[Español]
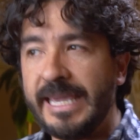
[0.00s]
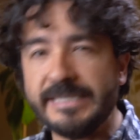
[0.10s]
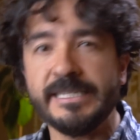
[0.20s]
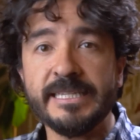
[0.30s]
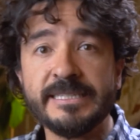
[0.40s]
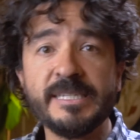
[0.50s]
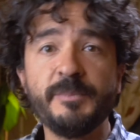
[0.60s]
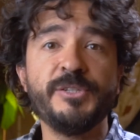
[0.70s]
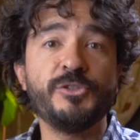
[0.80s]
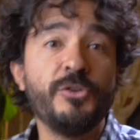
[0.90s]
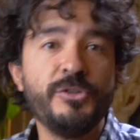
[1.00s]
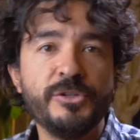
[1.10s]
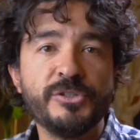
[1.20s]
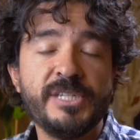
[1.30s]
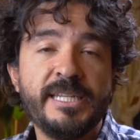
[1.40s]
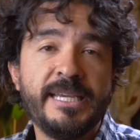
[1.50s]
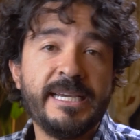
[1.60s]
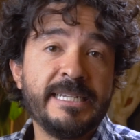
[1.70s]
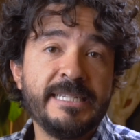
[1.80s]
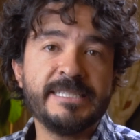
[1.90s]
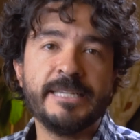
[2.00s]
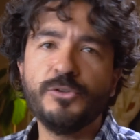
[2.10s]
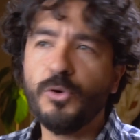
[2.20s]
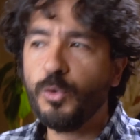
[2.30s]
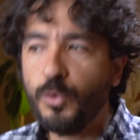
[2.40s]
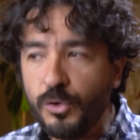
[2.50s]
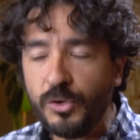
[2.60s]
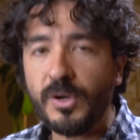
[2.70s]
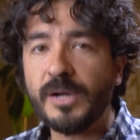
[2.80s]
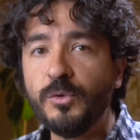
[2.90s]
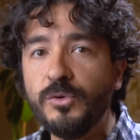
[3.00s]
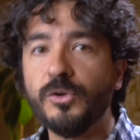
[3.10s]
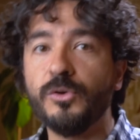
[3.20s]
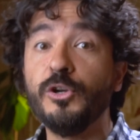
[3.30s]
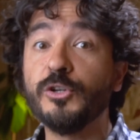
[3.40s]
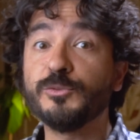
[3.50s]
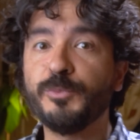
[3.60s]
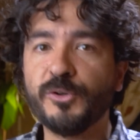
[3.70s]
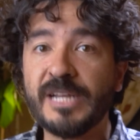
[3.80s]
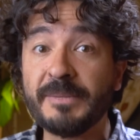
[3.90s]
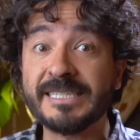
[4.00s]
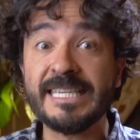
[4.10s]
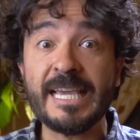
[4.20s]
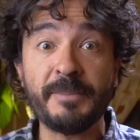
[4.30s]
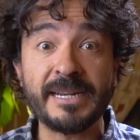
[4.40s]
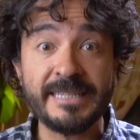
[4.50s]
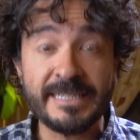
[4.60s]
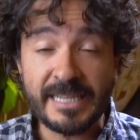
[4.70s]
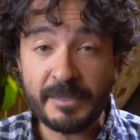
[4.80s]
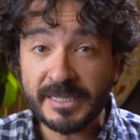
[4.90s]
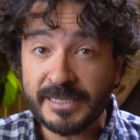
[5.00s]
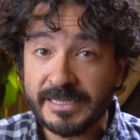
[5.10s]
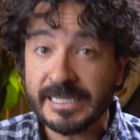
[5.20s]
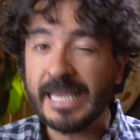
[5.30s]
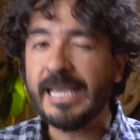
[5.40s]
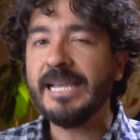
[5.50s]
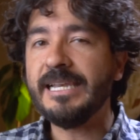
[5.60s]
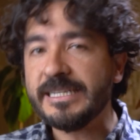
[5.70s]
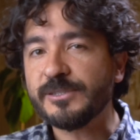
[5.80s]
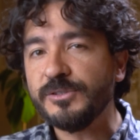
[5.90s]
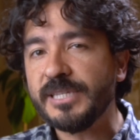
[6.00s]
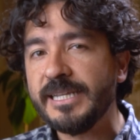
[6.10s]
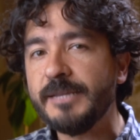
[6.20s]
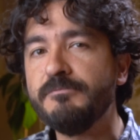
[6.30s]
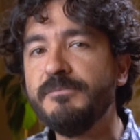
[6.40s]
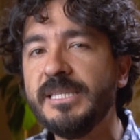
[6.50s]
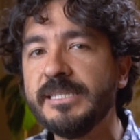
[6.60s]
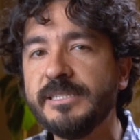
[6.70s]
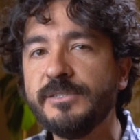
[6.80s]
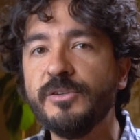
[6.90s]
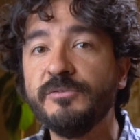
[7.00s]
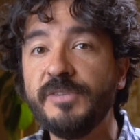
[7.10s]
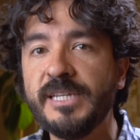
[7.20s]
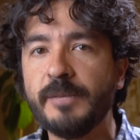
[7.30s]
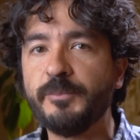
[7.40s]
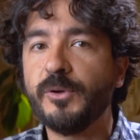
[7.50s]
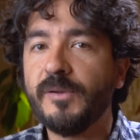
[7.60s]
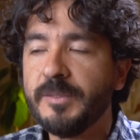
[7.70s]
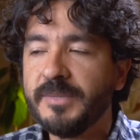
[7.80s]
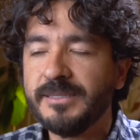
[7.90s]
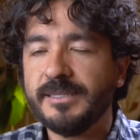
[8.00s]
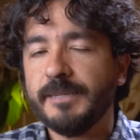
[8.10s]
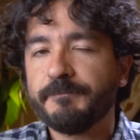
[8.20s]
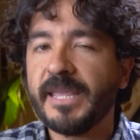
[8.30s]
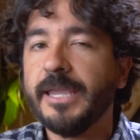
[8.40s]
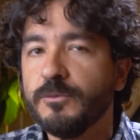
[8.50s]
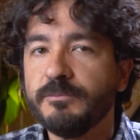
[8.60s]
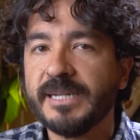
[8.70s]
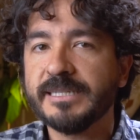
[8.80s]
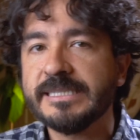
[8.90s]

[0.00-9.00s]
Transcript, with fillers: En siguientes episodios iré analizando uno a uno los programas y a partir de la matriz les contaré mi decisión final, probablemente en un par de